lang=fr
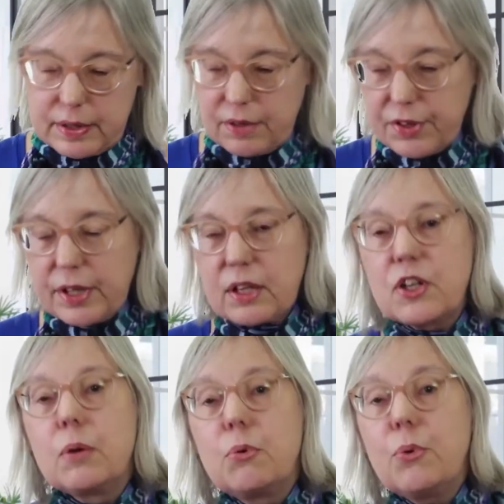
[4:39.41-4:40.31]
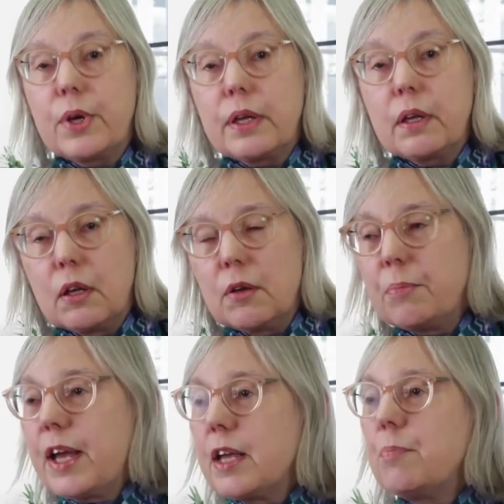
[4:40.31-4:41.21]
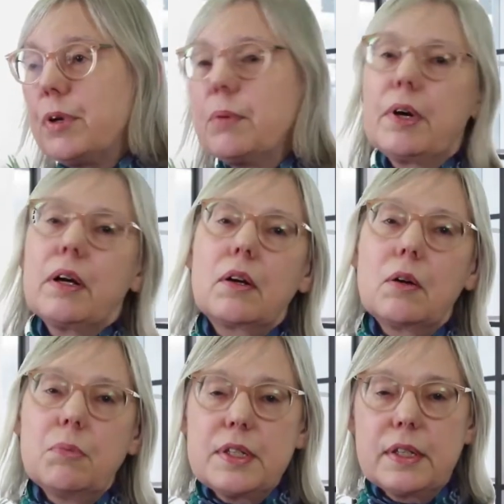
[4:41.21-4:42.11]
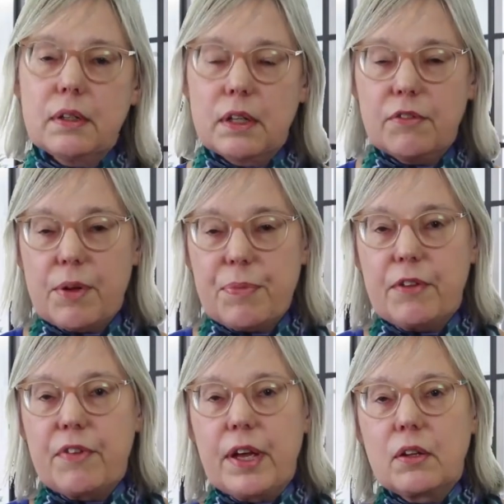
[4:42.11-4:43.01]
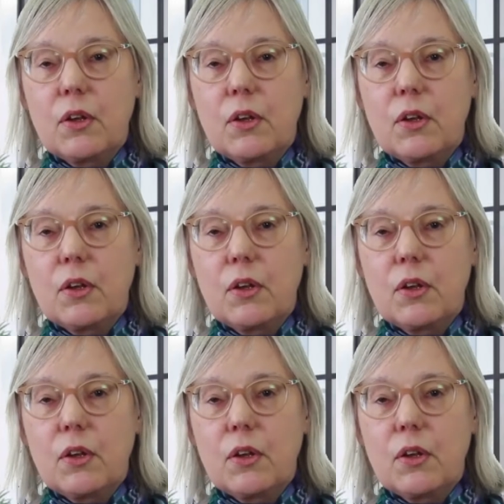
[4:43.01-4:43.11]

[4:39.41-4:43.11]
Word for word: Stéphane Archambault et euh, Maë Paiement, comédienne et femme d'affaires.